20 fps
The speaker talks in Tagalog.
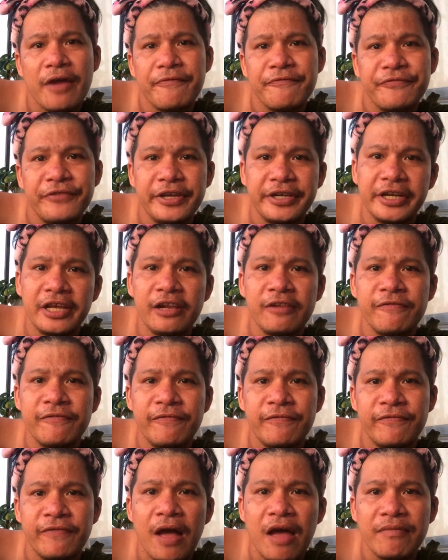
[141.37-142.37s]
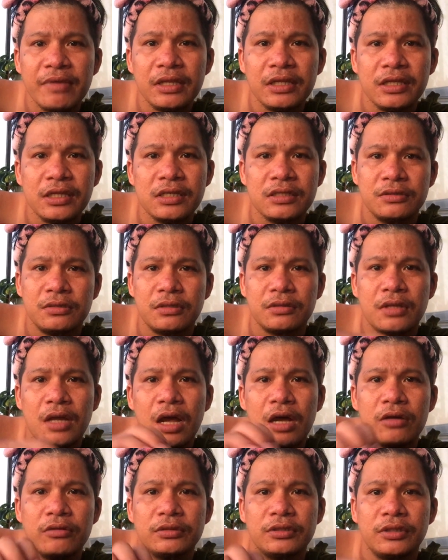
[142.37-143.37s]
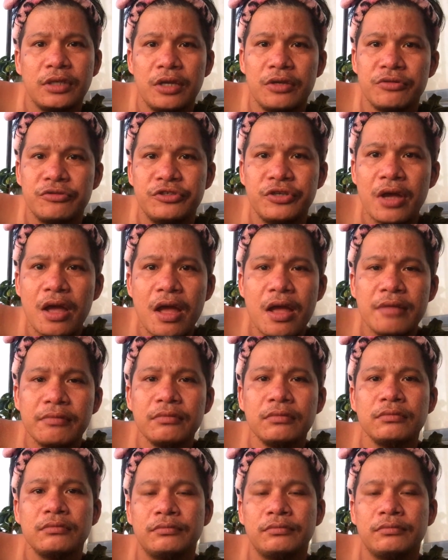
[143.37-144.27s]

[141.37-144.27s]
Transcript: And Ferrell family. Check out kayo dyan.